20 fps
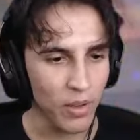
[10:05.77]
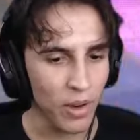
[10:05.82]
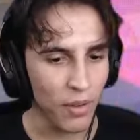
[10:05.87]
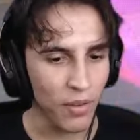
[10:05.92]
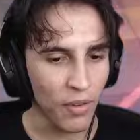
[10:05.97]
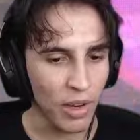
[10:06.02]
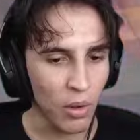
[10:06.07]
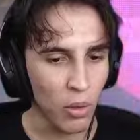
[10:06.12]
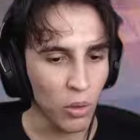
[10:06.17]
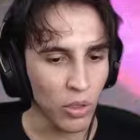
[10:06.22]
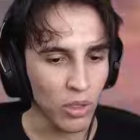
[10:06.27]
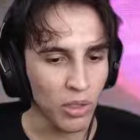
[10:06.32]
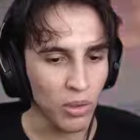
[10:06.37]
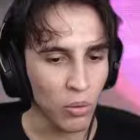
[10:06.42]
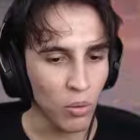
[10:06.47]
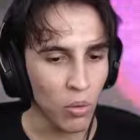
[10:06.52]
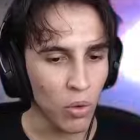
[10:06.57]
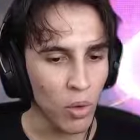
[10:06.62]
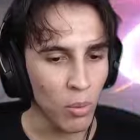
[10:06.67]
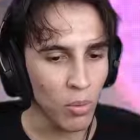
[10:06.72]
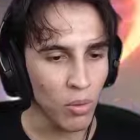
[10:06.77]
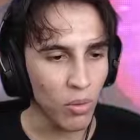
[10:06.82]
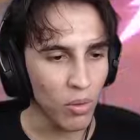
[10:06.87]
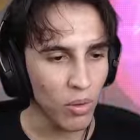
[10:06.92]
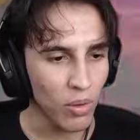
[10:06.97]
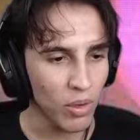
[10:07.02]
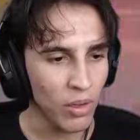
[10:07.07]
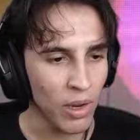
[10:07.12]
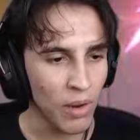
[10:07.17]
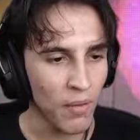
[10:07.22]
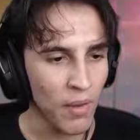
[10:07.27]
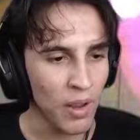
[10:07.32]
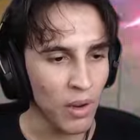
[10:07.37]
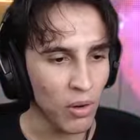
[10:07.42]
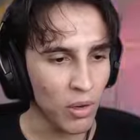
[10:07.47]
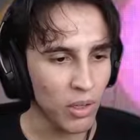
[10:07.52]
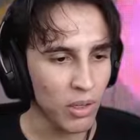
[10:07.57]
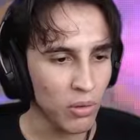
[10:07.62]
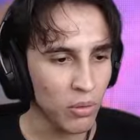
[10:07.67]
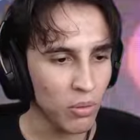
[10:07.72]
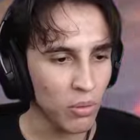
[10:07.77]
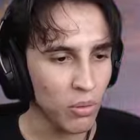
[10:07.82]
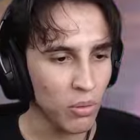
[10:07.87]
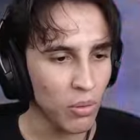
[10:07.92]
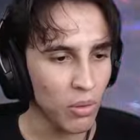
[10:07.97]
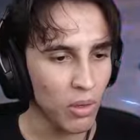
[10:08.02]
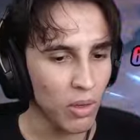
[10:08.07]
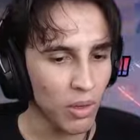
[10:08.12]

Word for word: Já vem com a outra dando combo. Já vem agora dando...